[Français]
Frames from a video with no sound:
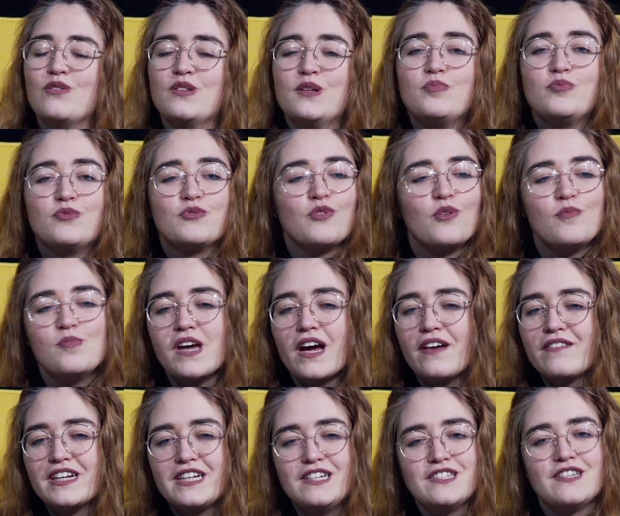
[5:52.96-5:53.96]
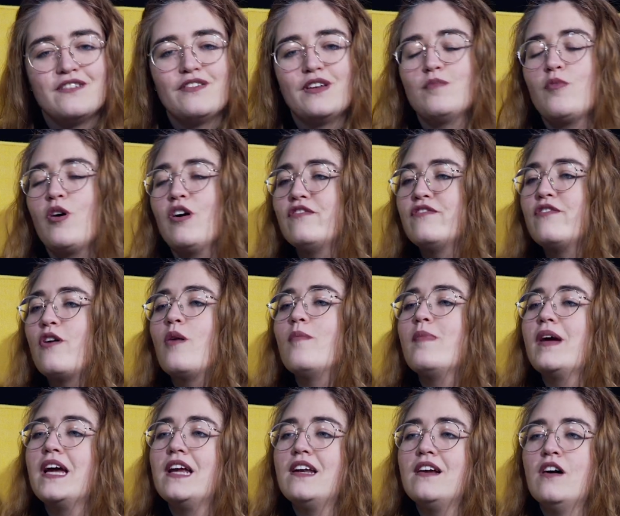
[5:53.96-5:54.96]
on est plutôt bien avec les événements
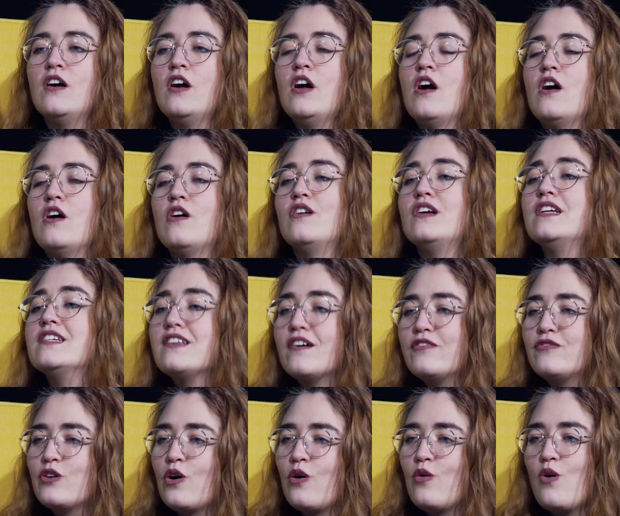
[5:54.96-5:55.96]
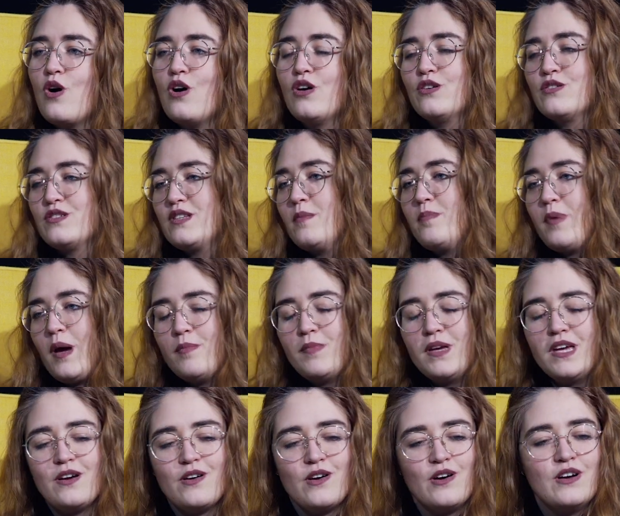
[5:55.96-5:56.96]
informels, les after-work, ça,
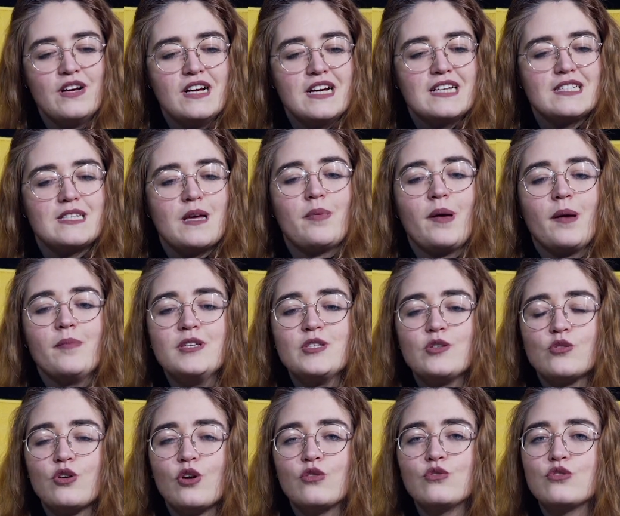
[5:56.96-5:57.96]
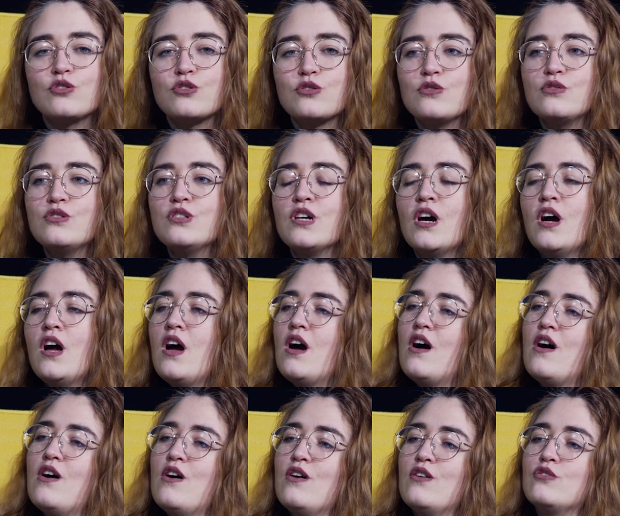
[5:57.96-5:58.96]
permet, ça permet ce genre de choses.
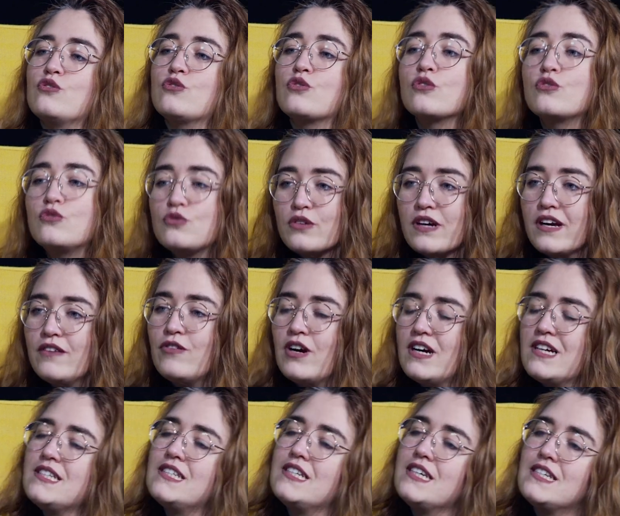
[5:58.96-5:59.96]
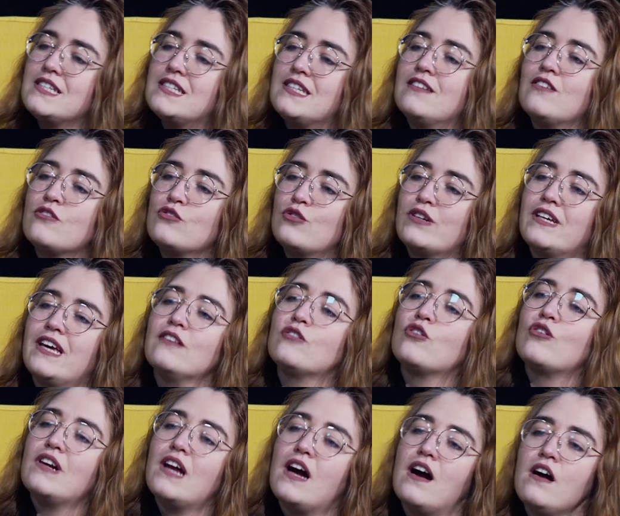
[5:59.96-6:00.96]
structurer, voilà, c'est dans ce
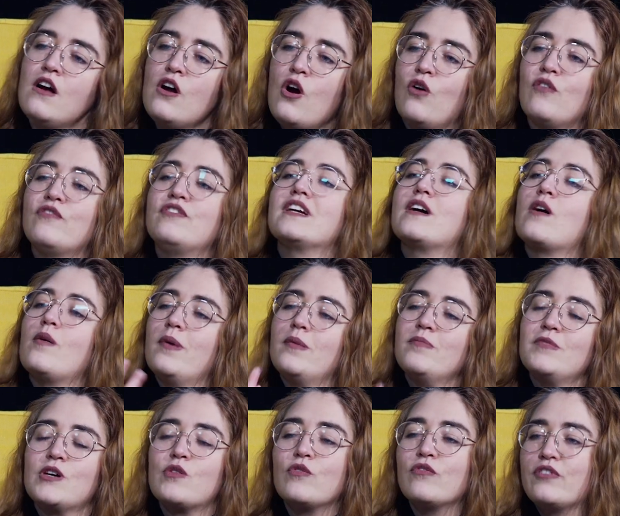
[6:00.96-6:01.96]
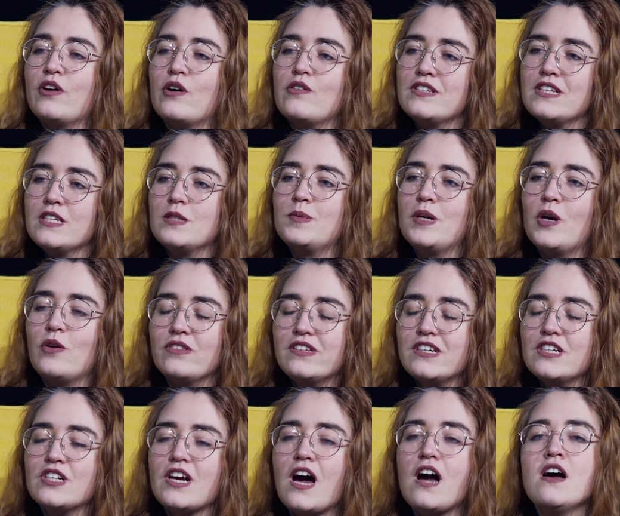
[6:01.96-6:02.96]
cadre-là. On fait quand même des conférences
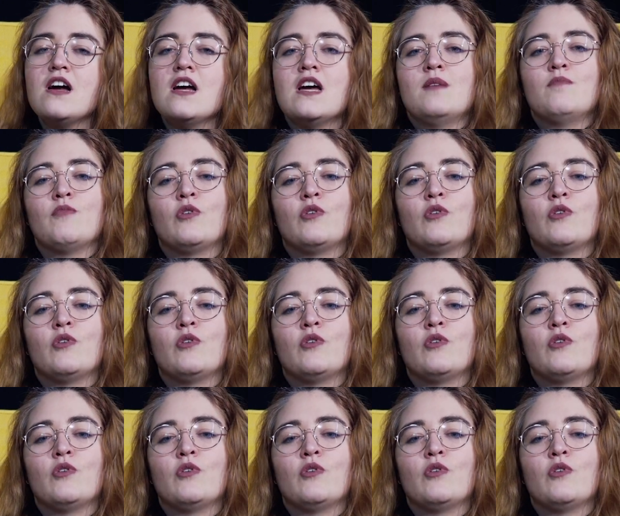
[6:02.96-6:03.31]
inspirantes déjà,